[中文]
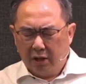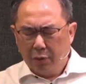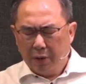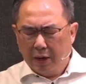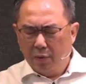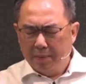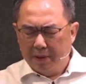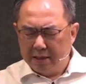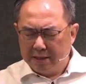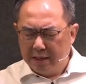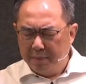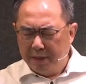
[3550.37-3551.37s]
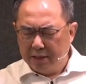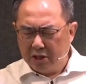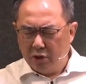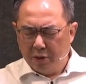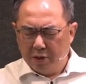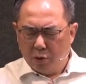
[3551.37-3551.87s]
我们现在知道，原来我们
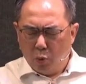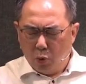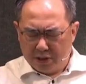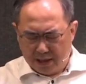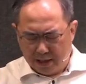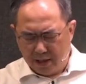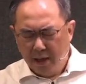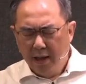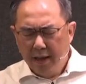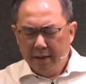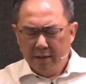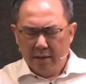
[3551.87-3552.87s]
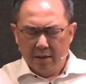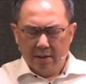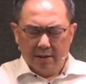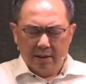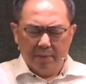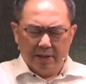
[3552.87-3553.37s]
的生命是有一个过程，
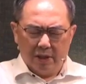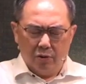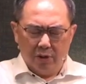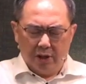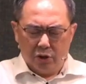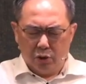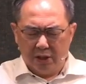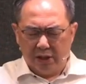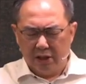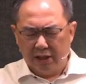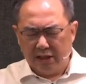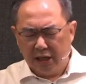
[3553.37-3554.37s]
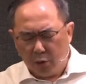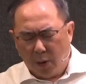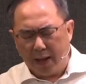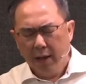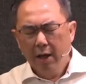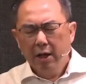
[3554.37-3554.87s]
也生命是有一个学
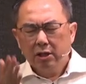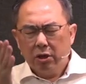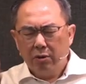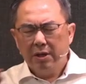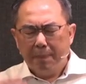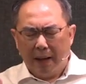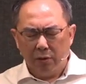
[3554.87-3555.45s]
习的阶段。